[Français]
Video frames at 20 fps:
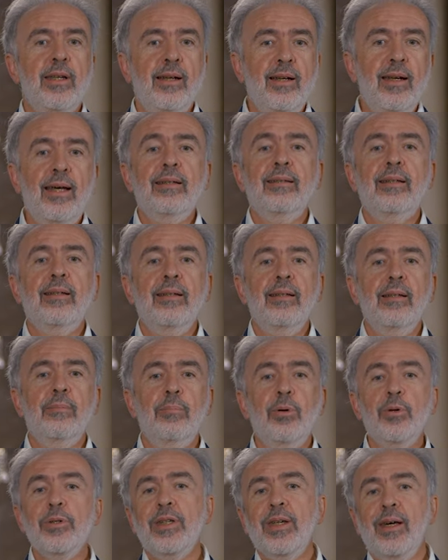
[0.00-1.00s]
des lettres et des
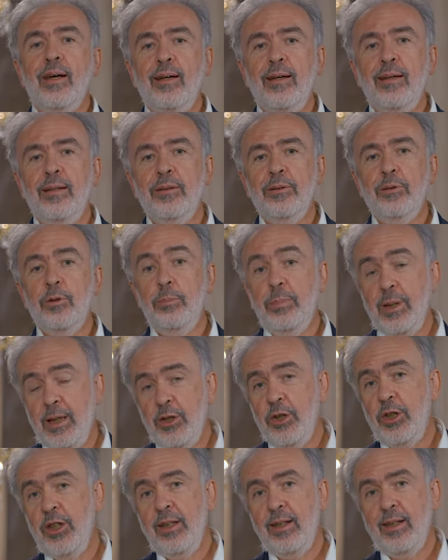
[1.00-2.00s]
beaux-arts de
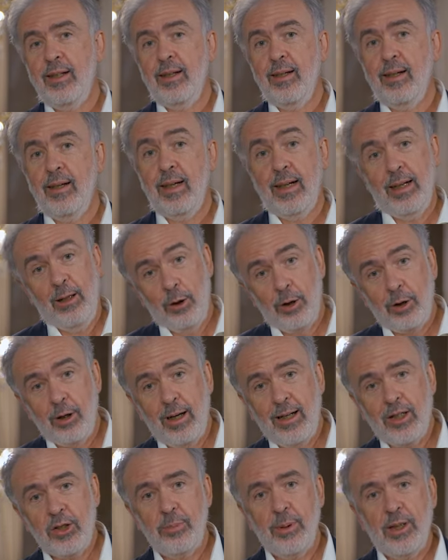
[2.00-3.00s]
Belgique et le
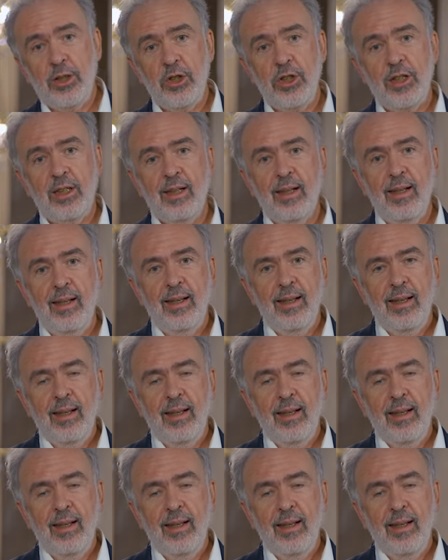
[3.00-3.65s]
Collège Belgique